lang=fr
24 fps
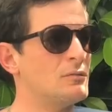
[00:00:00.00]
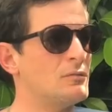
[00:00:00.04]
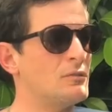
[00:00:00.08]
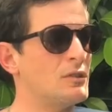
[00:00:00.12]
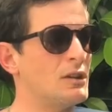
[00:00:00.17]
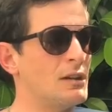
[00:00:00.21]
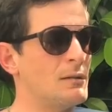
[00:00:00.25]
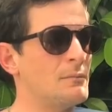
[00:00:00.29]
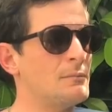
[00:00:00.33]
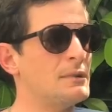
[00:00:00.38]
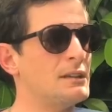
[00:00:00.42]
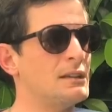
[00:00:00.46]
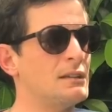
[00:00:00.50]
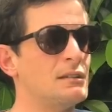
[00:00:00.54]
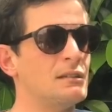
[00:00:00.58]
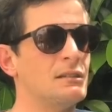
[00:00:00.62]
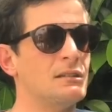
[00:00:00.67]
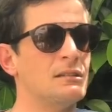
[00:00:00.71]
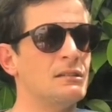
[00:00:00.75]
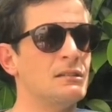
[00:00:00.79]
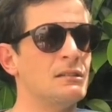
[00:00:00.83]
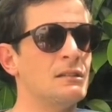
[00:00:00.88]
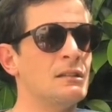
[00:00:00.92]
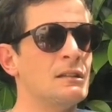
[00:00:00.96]
voilà,
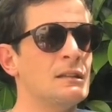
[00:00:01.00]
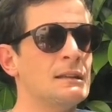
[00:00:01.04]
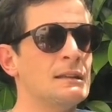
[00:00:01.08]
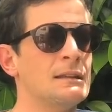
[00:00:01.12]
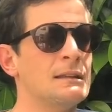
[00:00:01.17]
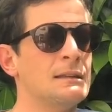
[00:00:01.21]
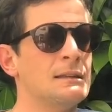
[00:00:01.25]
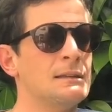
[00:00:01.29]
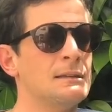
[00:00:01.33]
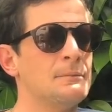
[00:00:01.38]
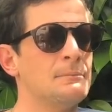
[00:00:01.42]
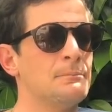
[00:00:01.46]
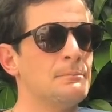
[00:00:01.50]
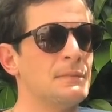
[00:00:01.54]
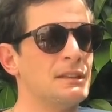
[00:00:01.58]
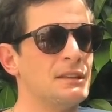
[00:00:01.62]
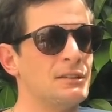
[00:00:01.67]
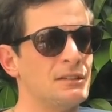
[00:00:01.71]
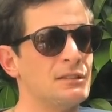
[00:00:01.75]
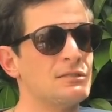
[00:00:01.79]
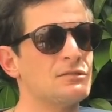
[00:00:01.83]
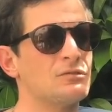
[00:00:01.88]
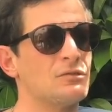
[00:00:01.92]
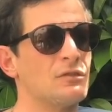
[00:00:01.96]
mais
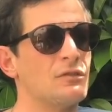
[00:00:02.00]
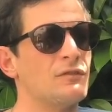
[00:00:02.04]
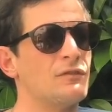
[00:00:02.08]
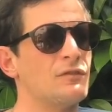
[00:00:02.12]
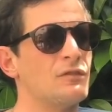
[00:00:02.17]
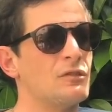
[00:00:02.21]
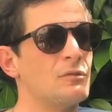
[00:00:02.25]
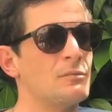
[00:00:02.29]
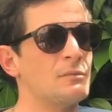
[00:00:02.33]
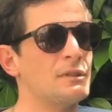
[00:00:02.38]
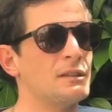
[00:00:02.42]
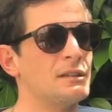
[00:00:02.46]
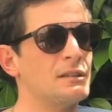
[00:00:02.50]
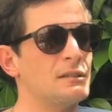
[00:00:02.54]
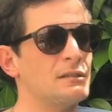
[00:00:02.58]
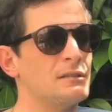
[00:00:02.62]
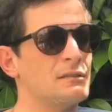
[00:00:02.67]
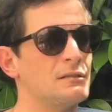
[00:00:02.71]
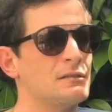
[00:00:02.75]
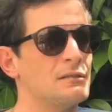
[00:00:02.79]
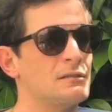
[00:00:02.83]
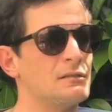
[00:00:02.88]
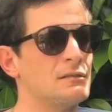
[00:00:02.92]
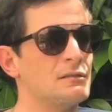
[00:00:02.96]
maintenant ils sont en forme et
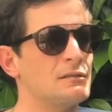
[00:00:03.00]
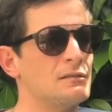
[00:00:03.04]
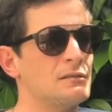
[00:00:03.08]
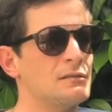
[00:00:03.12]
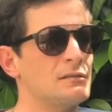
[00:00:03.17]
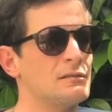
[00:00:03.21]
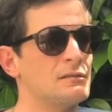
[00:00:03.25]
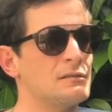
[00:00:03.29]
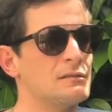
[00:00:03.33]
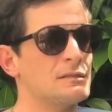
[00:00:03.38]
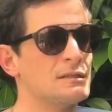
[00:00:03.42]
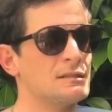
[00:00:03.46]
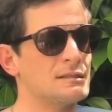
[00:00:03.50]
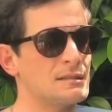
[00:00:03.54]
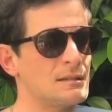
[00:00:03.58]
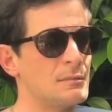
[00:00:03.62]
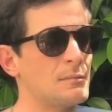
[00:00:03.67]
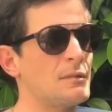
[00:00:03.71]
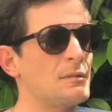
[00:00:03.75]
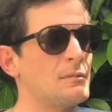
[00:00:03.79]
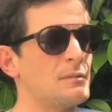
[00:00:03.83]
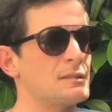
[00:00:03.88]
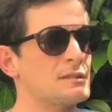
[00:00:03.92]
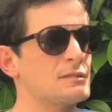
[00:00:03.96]
c'est
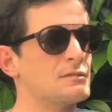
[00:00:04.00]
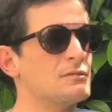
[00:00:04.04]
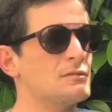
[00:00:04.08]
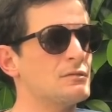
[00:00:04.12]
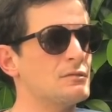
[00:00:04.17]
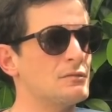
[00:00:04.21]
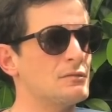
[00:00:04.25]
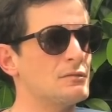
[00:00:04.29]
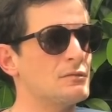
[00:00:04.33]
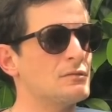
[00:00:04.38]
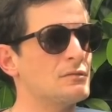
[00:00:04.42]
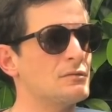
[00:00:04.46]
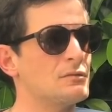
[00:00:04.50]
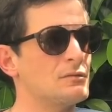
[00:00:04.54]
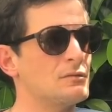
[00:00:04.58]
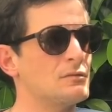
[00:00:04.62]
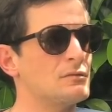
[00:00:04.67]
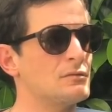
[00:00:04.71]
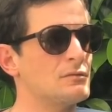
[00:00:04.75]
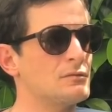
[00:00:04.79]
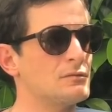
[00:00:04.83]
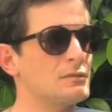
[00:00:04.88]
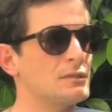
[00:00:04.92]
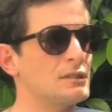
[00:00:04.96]
sympa parce que
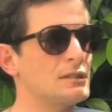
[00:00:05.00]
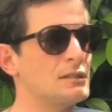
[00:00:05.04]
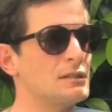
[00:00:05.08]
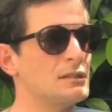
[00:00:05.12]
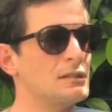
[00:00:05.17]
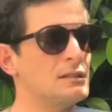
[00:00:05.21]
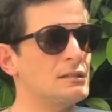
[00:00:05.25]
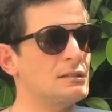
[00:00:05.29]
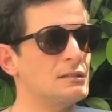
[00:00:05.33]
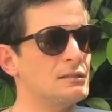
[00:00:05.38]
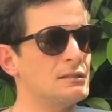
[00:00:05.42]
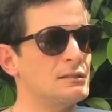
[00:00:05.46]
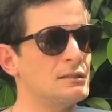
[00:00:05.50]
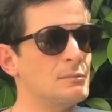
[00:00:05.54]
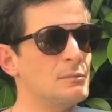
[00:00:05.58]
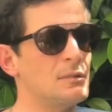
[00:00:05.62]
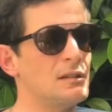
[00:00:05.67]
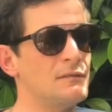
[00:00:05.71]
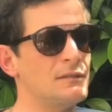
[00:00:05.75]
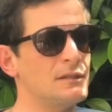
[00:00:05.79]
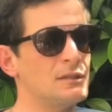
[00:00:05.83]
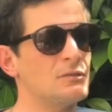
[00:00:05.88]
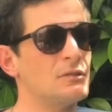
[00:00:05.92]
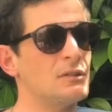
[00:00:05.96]
on a des,
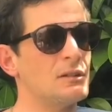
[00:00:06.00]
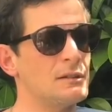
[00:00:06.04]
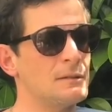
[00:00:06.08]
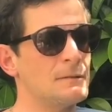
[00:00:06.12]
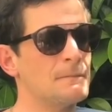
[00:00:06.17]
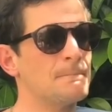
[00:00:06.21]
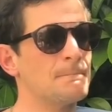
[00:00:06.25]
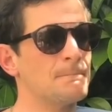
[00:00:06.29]
belles victoires.